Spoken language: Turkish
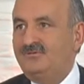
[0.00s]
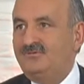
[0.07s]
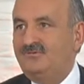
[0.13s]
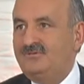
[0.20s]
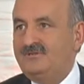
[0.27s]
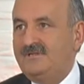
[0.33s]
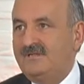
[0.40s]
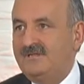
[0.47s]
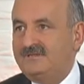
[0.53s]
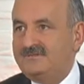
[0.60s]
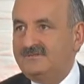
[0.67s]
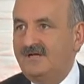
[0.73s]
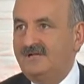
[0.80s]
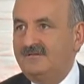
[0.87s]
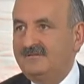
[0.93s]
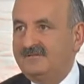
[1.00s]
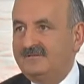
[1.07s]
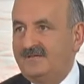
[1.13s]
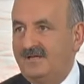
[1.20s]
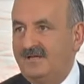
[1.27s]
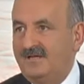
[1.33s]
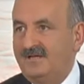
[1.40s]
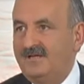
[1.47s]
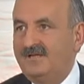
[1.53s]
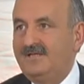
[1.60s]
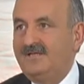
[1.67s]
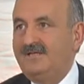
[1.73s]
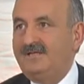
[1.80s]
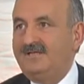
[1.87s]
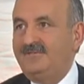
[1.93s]
Türkiye'yi sağlıkta
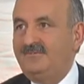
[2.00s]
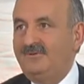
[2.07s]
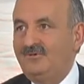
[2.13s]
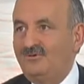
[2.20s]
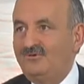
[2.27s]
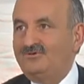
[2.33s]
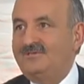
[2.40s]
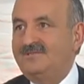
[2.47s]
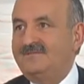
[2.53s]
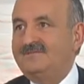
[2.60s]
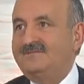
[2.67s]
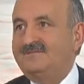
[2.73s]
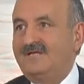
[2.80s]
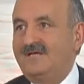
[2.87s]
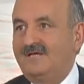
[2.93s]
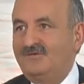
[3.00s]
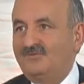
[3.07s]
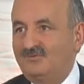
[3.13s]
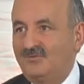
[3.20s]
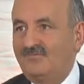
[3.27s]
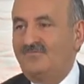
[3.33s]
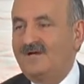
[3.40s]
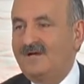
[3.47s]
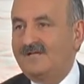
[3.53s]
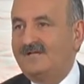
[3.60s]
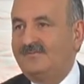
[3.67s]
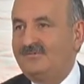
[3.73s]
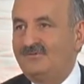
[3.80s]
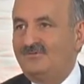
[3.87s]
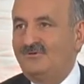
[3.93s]
2018'de çok
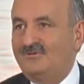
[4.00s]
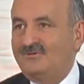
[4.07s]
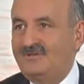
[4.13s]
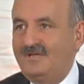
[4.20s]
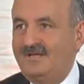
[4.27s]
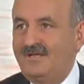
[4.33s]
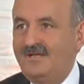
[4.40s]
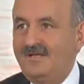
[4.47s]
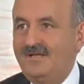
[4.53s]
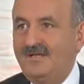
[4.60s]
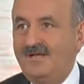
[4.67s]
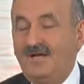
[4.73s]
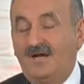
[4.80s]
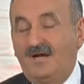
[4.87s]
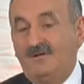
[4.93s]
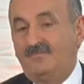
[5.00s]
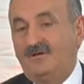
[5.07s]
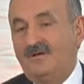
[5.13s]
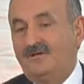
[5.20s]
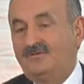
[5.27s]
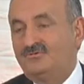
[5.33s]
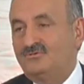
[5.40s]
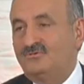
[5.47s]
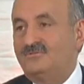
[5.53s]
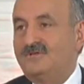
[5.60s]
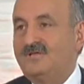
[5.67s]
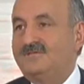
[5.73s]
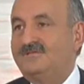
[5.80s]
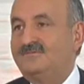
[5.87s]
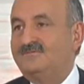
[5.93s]
farklı bir noktaya ama
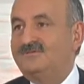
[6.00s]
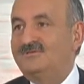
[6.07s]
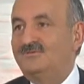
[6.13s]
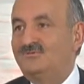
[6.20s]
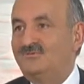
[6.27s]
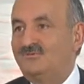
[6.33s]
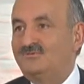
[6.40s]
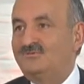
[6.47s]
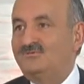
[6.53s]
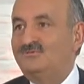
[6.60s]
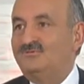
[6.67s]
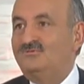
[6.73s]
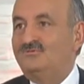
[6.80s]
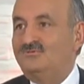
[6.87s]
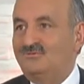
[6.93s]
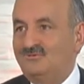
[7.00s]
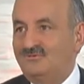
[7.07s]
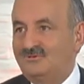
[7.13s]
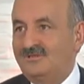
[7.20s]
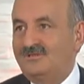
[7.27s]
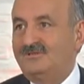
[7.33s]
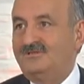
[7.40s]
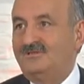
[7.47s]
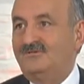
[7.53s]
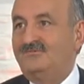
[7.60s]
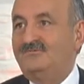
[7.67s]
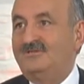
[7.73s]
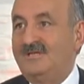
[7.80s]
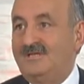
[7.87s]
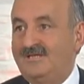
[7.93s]
Cumhuriyetimizin kuruluşunun 100. yıl
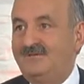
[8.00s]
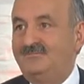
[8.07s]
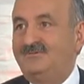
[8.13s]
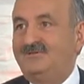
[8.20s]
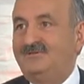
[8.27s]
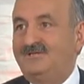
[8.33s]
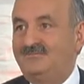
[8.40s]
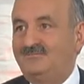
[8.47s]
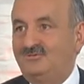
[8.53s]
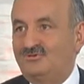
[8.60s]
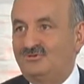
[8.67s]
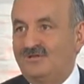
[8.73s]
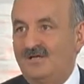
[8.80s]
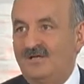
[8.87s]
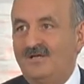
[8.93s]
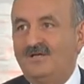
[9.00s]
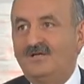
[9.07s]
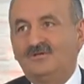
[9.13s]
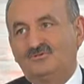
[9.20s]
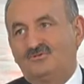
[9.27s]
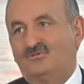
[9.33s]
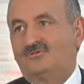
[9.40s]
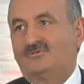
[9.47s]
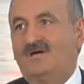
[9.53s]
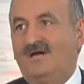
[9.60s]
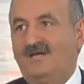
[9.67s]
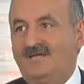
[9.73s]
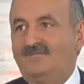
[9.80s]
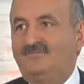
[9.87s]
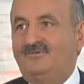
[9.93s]
dönümünde 2023'te çok daha
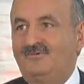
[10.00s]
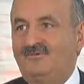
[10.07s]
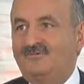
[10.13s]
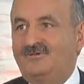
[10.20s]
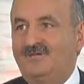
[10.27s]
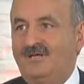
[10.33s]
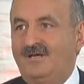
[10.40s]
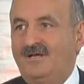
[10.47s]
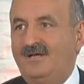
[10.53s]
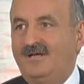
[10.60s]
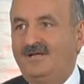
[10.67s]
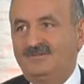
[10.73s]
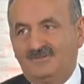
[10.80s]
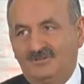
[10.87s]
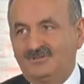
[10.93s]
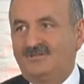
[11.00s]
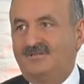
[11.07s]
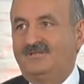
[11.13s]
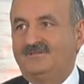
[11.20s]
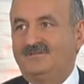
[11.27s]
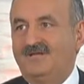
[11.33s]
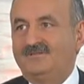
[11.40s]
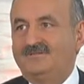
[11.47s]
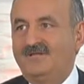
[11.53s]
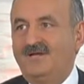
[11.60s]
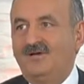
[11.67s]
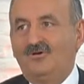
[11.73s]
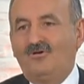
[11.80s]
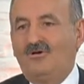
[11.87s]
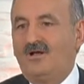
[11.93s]
iyi bir noktaya taşıyacağız.
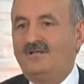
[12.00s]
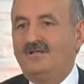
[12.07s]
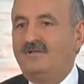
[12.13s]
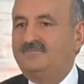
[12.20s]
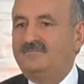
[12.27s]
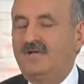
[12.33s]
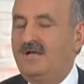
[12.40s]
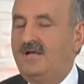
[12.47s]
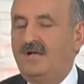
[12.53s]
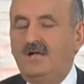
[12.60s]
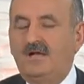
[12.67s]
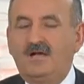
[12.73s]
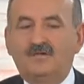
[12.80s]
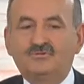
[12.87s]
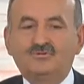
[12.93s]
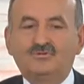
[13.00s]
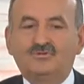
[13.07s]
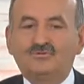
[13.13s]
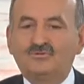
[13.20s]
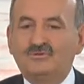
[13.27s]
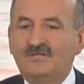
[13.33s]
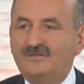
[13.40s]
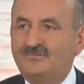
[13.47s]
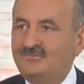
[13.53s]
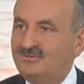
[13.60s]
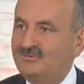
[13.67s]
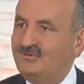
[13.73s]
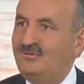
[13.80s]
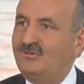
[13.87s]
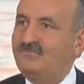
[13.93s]
O anlamda ha
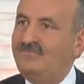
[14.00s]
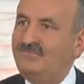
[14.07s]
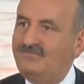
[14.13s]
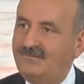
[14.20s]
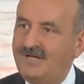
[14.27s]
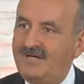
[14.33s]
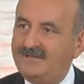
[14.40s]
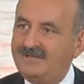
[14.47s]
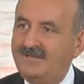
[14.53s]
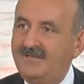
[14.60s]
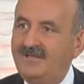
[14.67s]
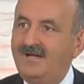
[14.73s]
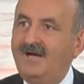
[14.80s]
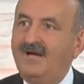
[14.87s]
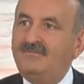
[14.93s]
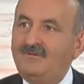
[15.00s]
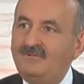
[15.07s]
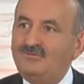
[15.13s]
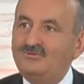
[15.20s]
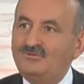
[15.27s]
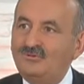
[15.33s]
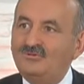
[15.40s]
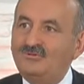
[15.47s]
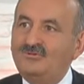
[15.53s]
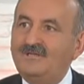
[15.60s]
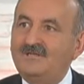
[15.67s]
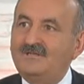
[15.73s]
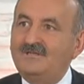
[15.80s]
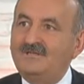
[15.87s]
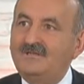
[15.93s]
sorunlarımız yok mu? Var. Ama bu
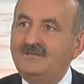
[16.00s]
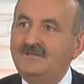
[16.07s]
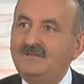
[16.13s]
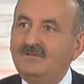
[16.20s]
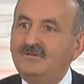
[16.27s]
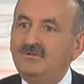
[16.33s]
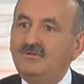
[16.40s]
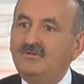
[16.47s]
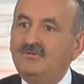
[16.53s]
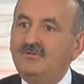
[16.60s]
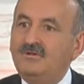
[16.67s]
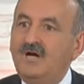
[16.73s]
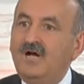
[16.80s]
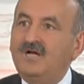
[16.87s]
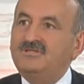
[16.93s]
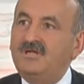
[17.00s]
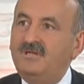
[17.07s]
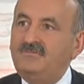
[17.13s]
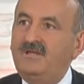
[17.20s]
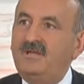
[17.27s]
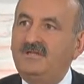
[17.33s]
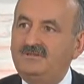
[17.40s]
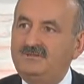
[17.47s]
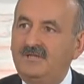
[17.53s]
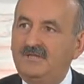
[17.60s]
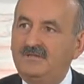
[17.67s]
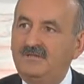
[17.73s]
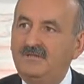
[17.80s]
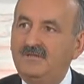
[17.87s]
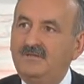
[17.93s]
sorunları aşabilecek
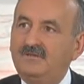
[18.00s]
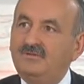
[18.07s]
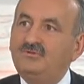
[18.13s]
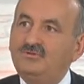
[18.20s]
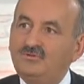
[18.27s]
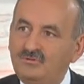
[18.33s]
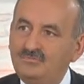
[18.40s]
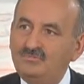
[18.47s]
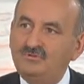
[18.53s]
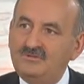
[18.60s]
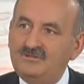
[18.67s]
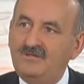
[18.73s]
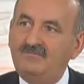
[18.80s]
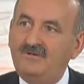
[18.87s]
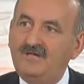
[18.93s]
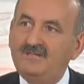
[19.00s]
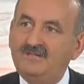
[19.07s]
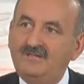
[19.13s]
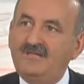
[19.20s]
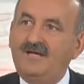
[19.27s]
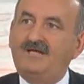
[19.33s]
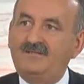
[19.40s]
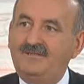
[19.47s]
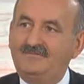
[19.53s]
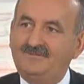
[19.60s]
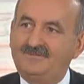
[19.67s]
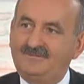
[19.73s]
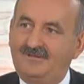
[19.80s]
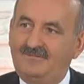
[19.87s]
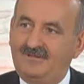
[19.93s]
gücümüz de var,
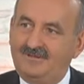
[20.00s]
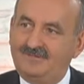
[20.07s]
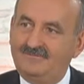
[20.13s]
irademiz de var.